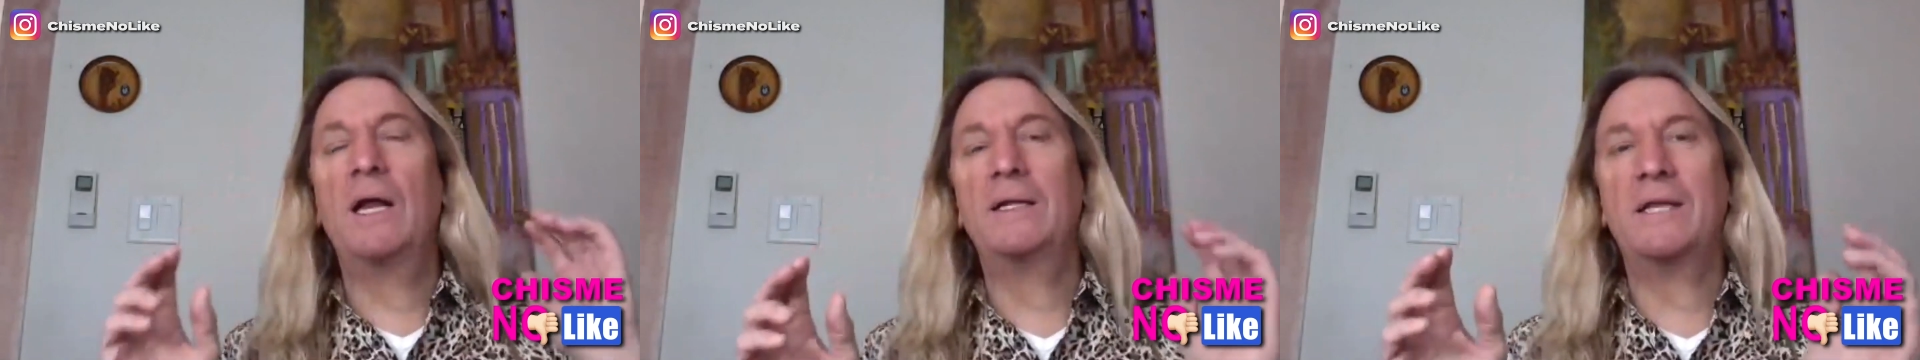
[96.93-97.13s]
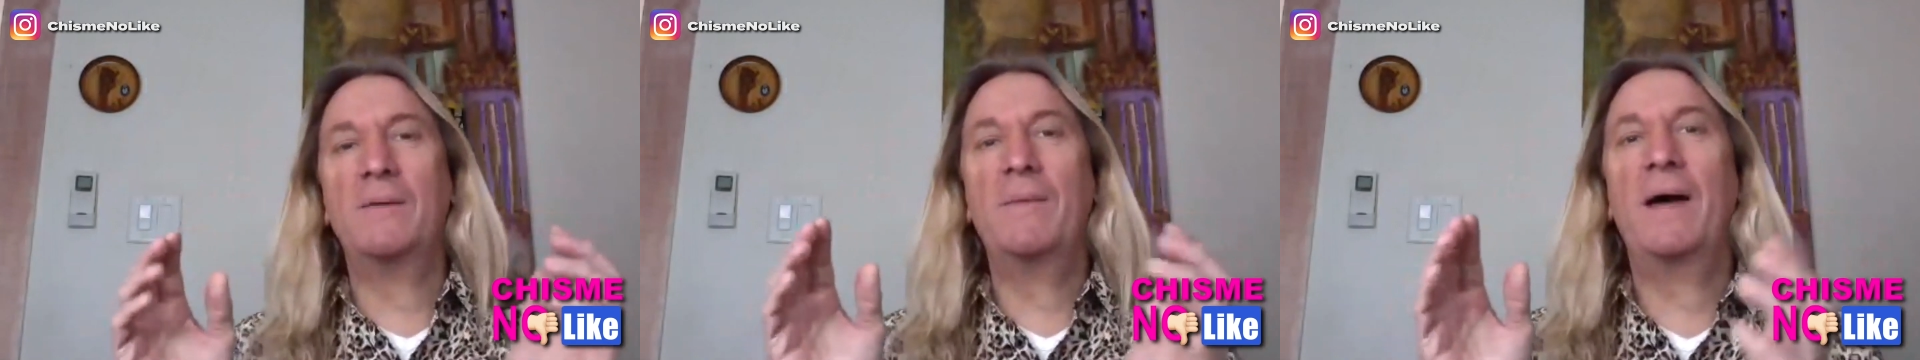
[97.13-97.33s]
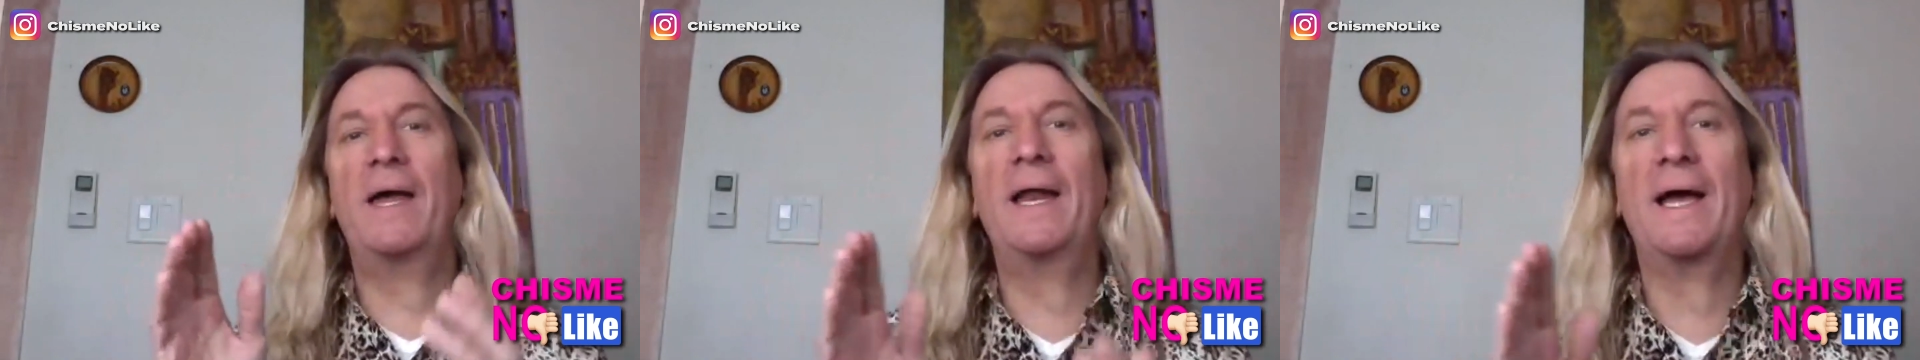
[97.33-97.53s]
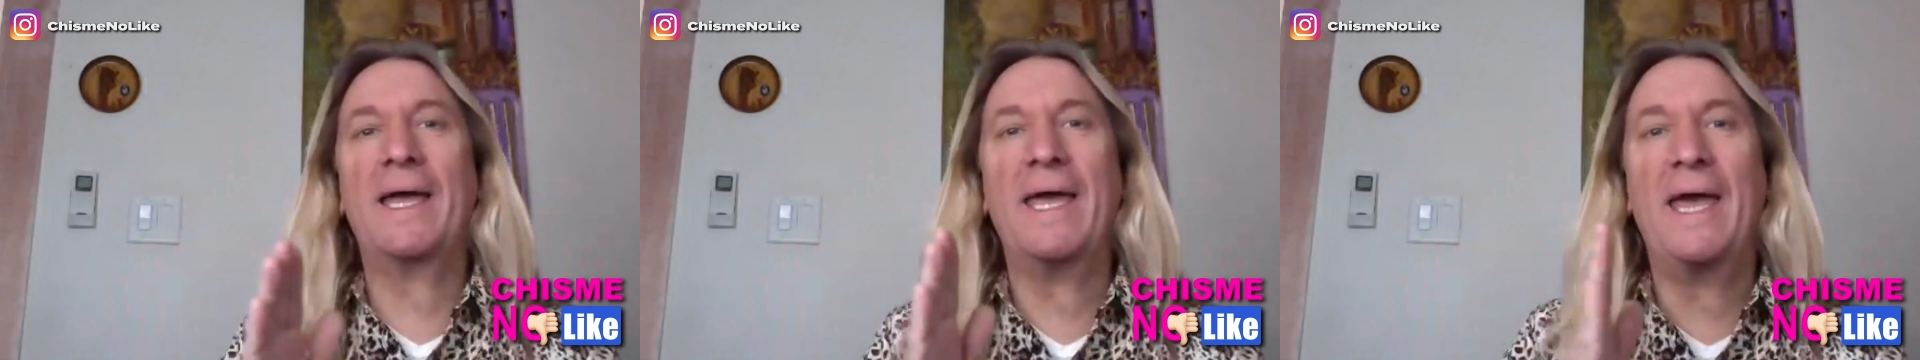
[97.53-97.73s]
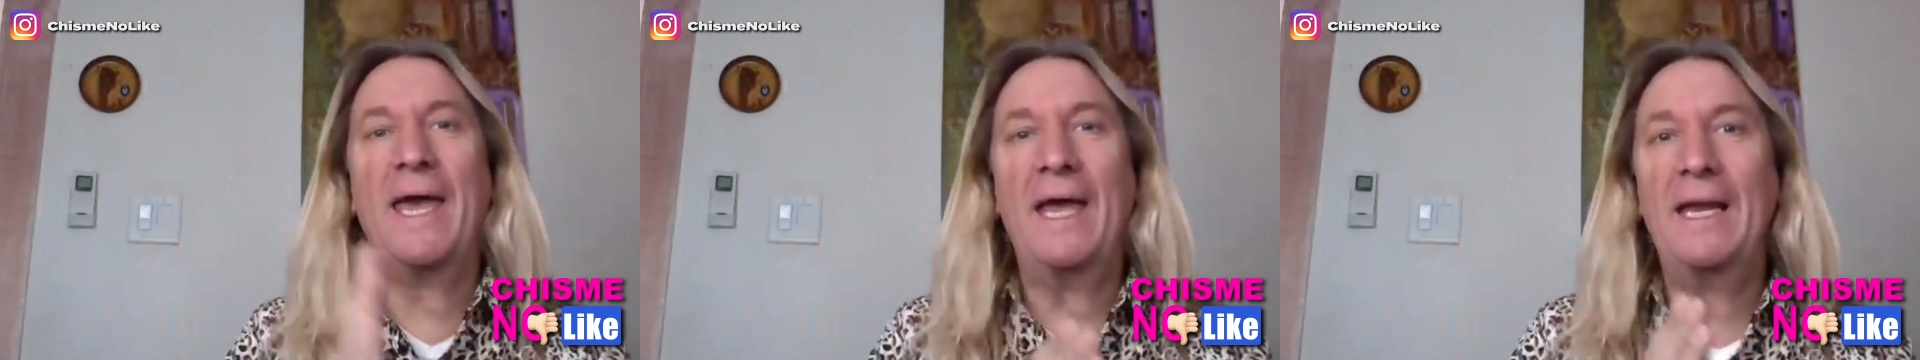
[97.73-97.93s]
El tema
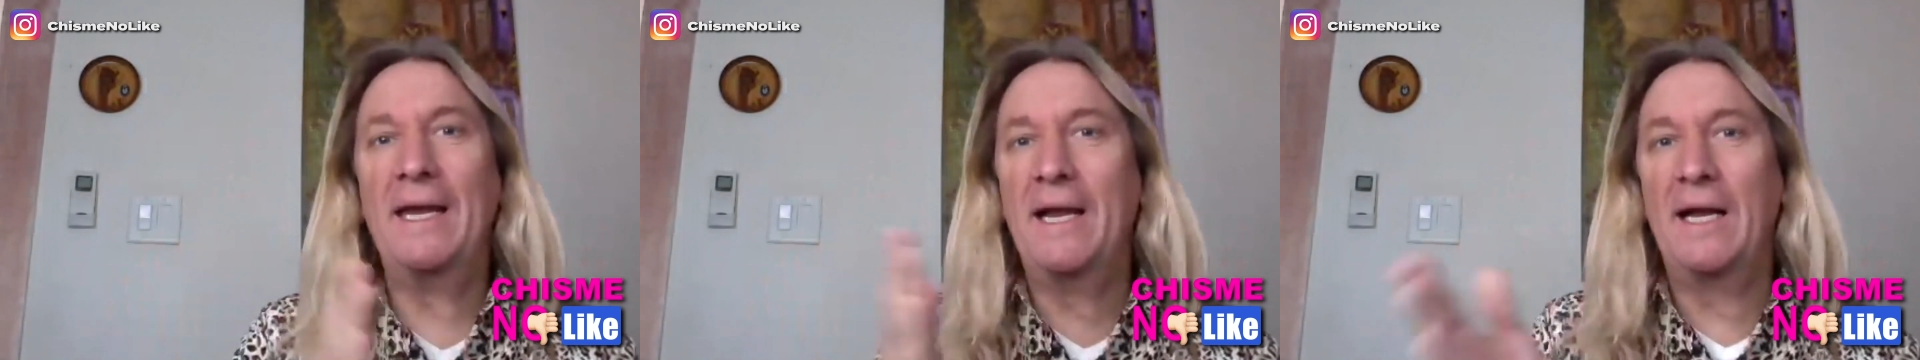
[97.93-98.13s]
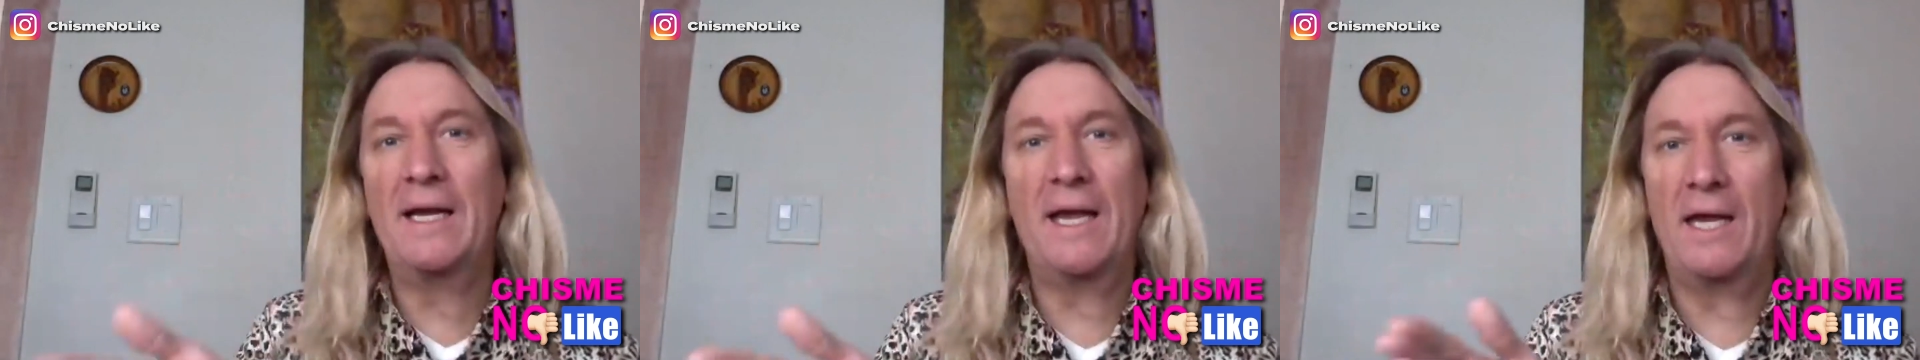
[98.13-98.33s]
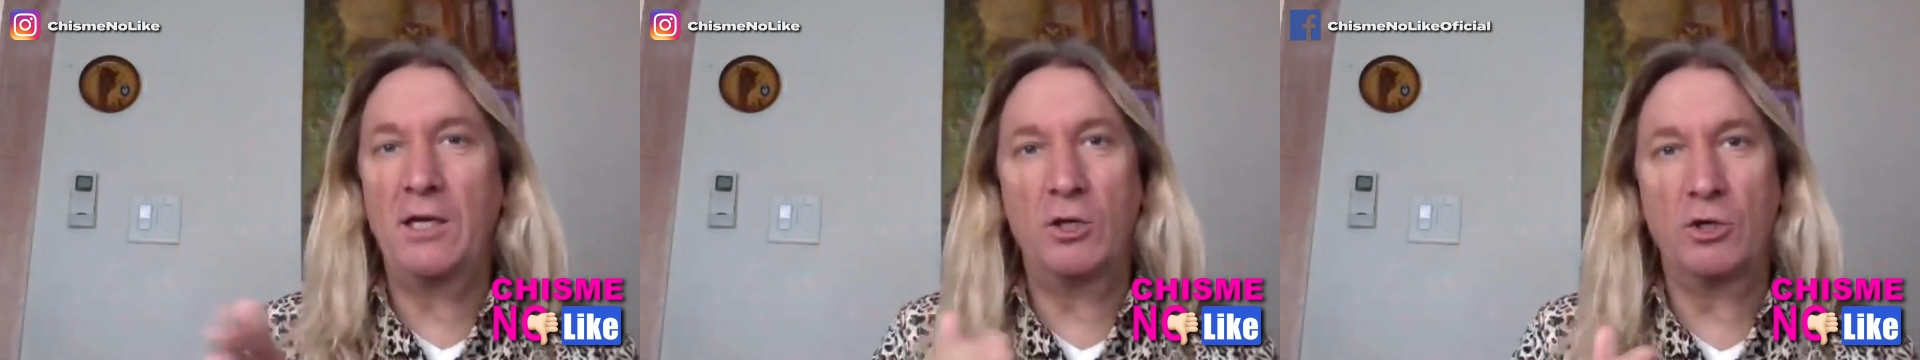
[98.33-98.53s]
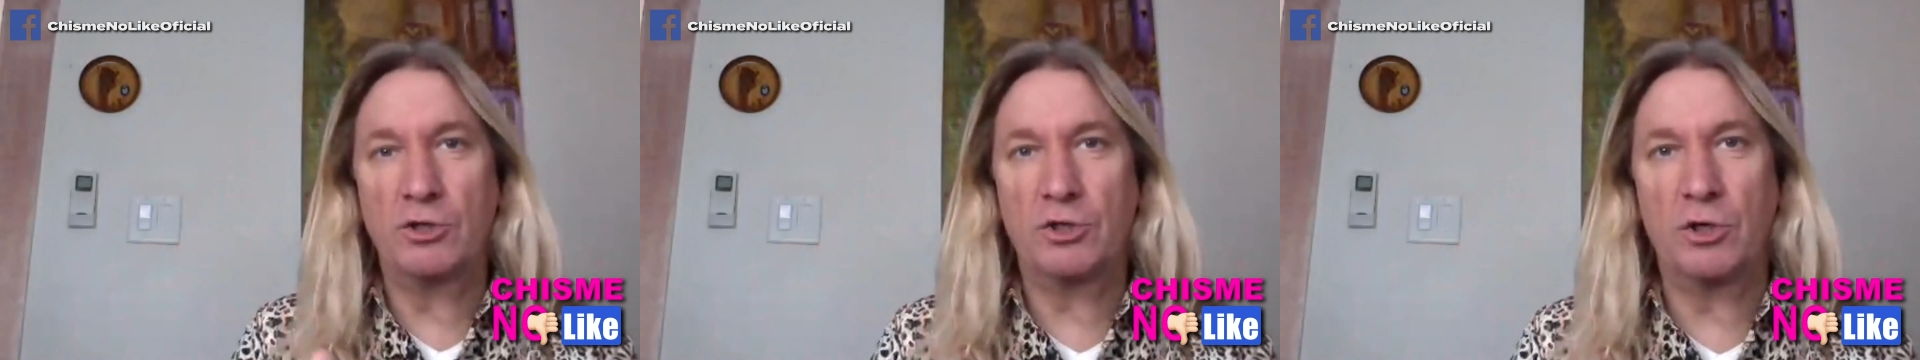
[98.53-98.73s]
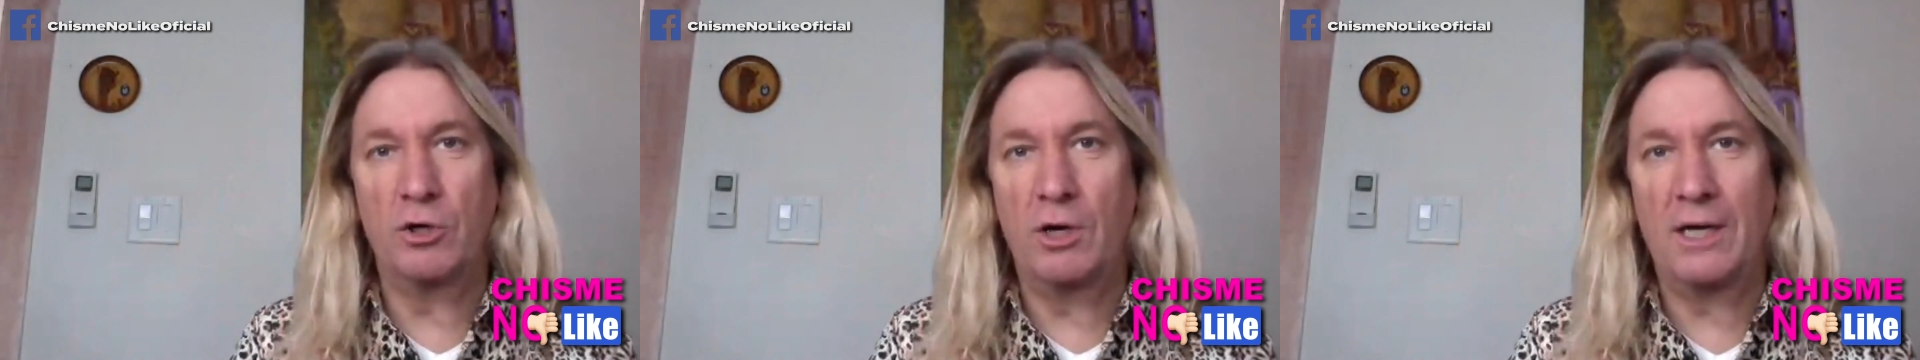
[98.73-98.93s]
era que él era el gay,
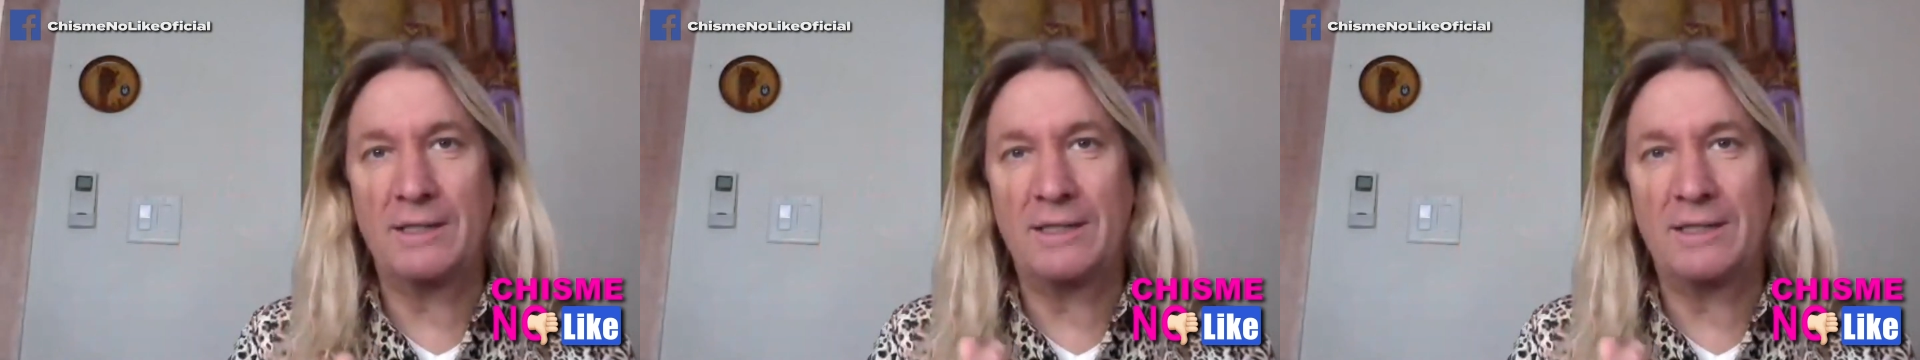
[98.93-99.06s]
no yo.